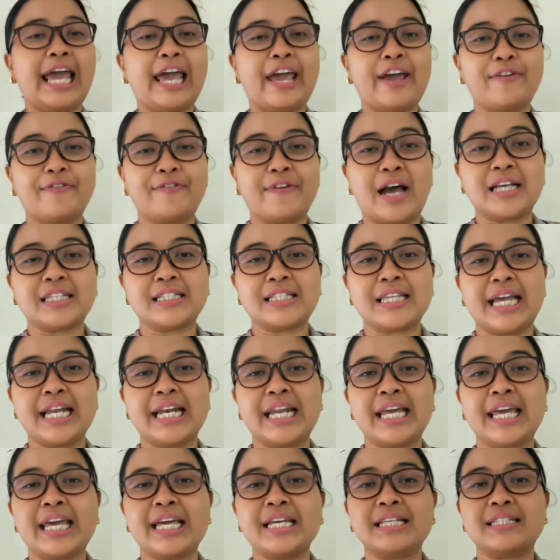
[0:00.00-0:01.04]
f
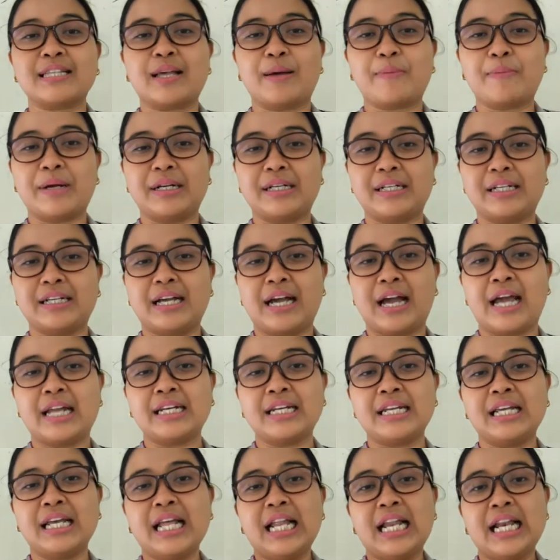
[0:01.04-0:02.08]
aksen x sama dengan
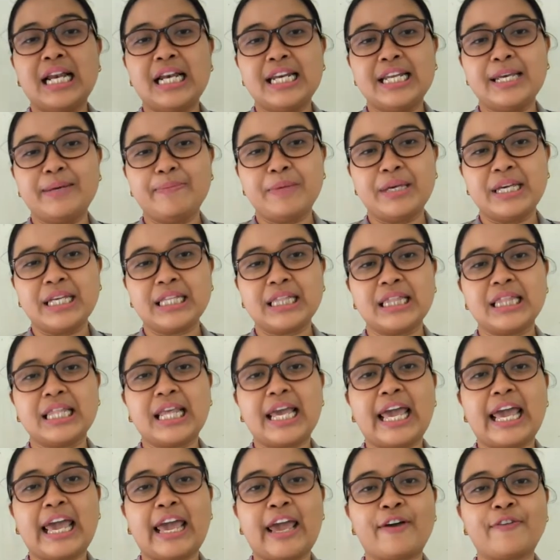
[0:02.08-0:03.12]
limit
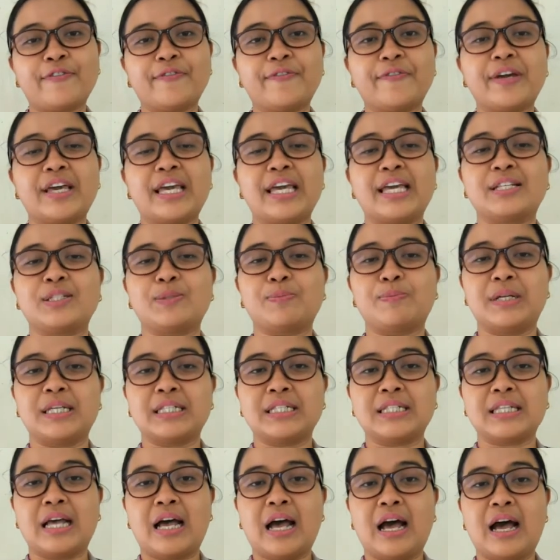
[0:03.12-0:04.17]
fx
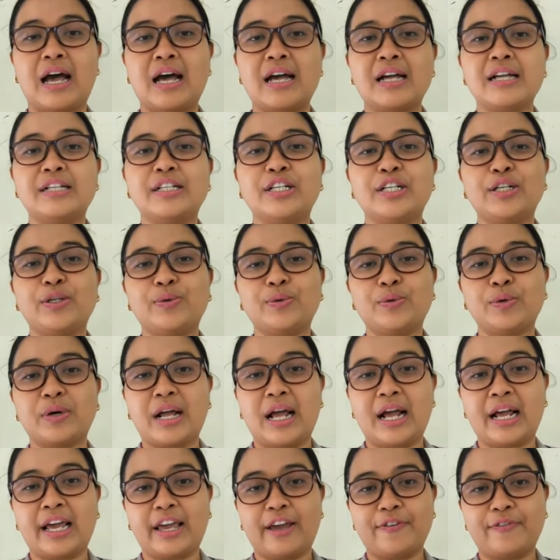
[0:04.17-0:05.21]
plus h
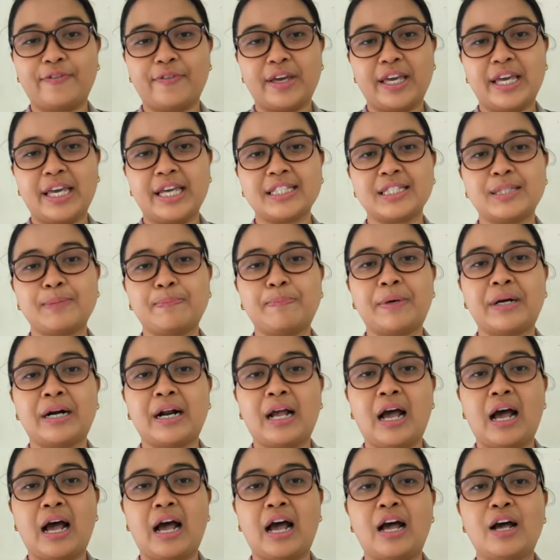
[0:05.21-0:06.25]
dikurang fx
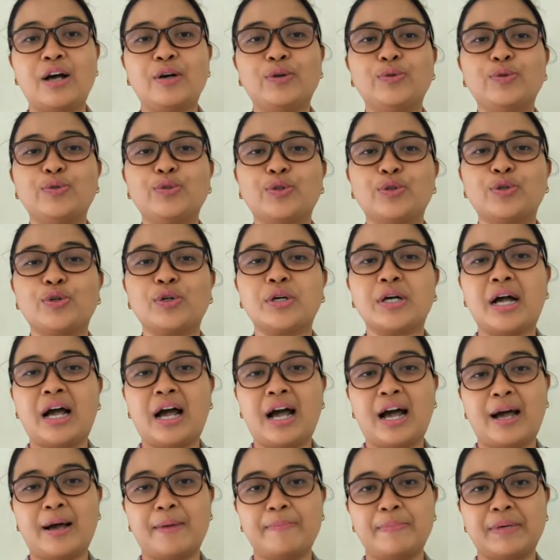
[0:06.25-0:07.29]
per h untuk
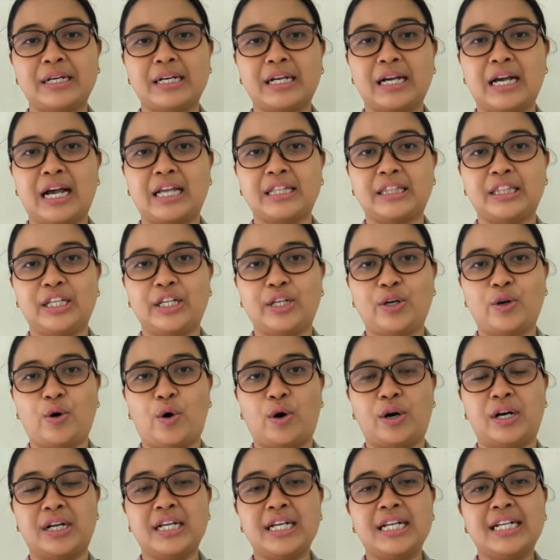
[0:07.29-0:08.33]
h mendekati
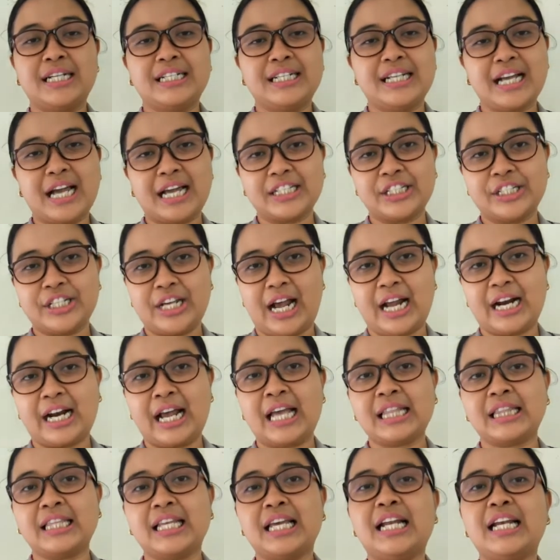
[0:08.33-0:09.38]
0 dengan
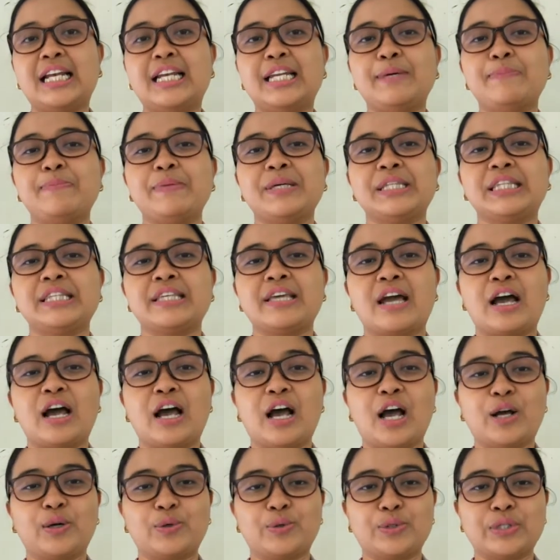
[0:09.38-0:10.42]
syarat limitnya
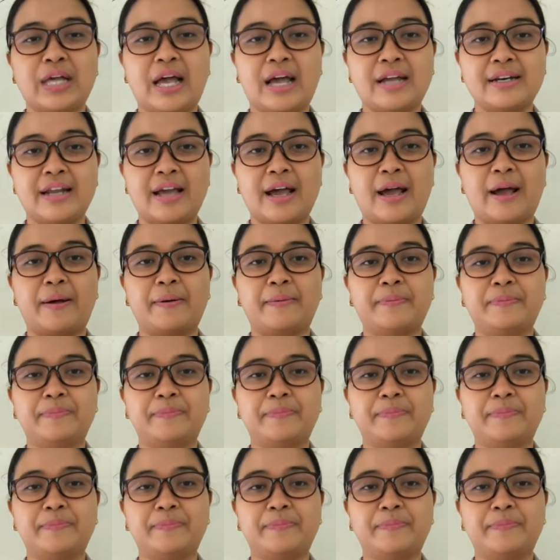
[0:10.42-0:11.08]
harus ada.